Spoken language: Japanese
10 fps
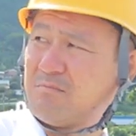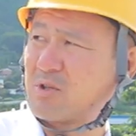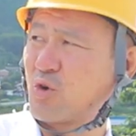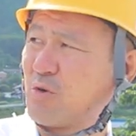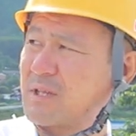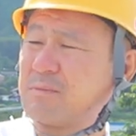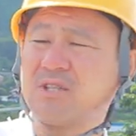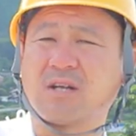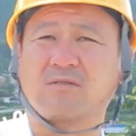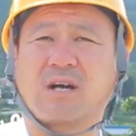まあ、どこまで
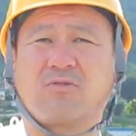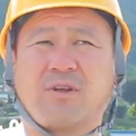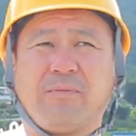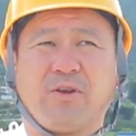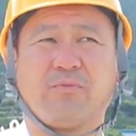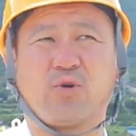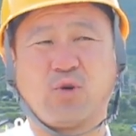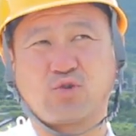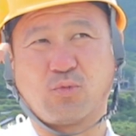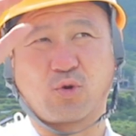見てるかのレベルにも
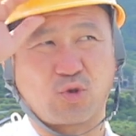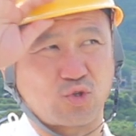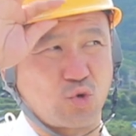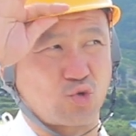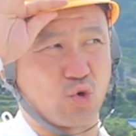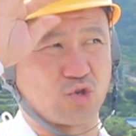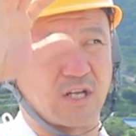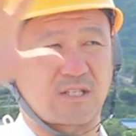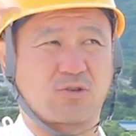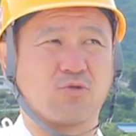よると思うけど職長
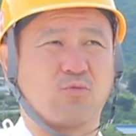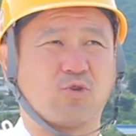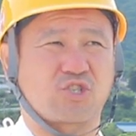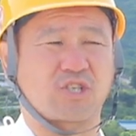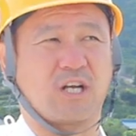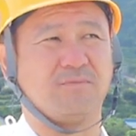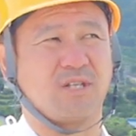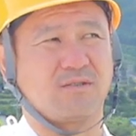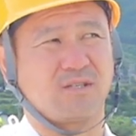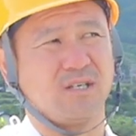クラスだともうしっかり見
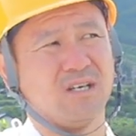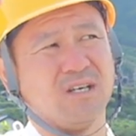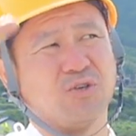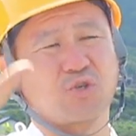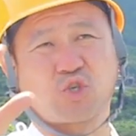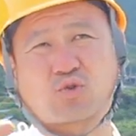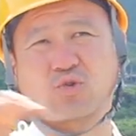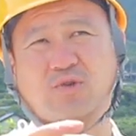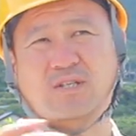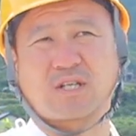てるし副職
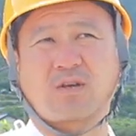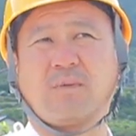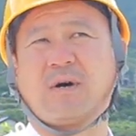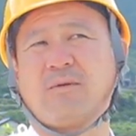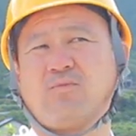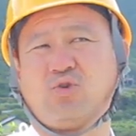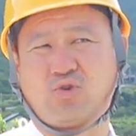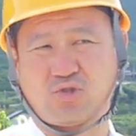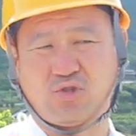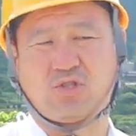長クラスだとやっぱも
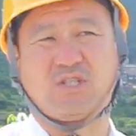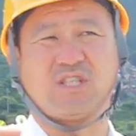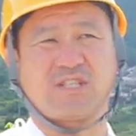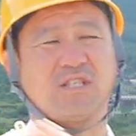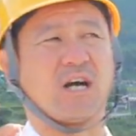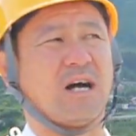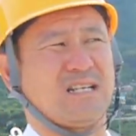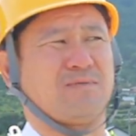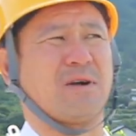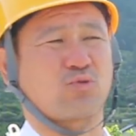うちょっと意識
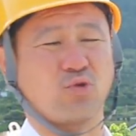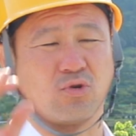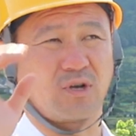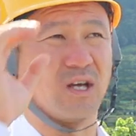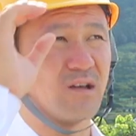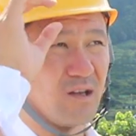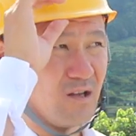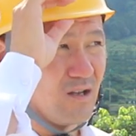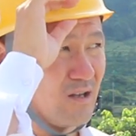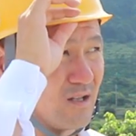始まっとるよね
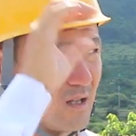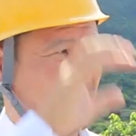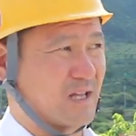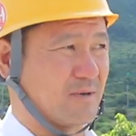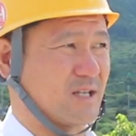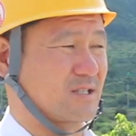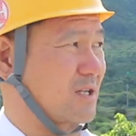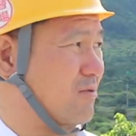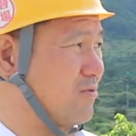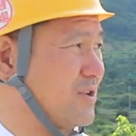でまだまだ
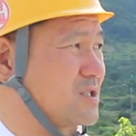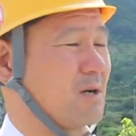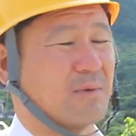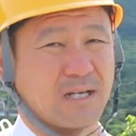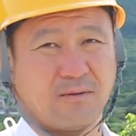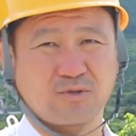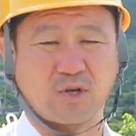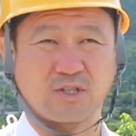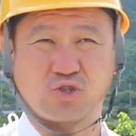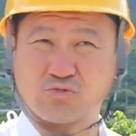下の子たちはまだ
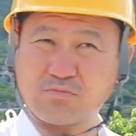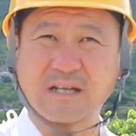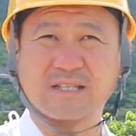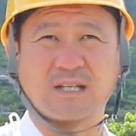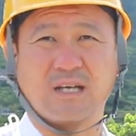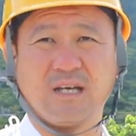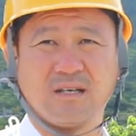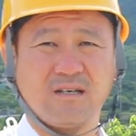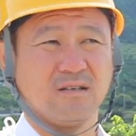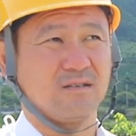それは順番だでね
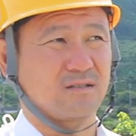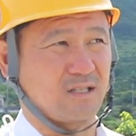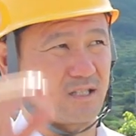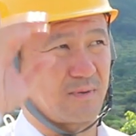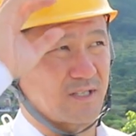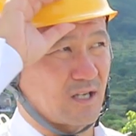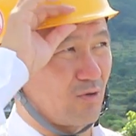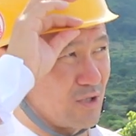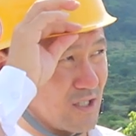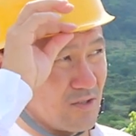だって一番下
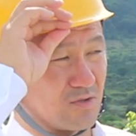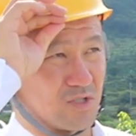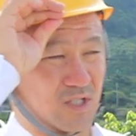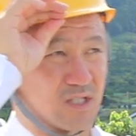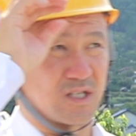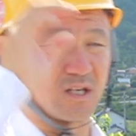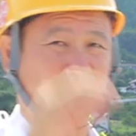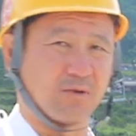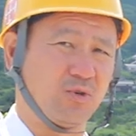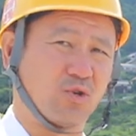の子たちは数字意識でき
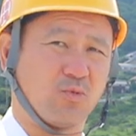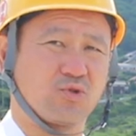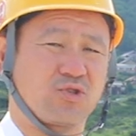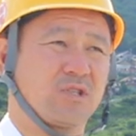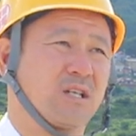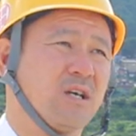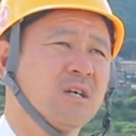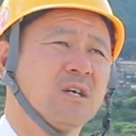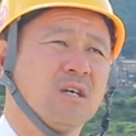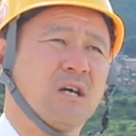ないのもいいと思うしで
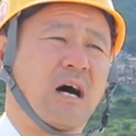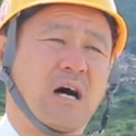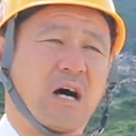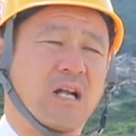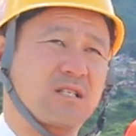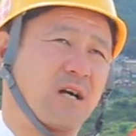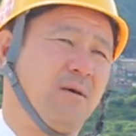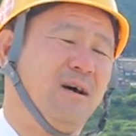あ話が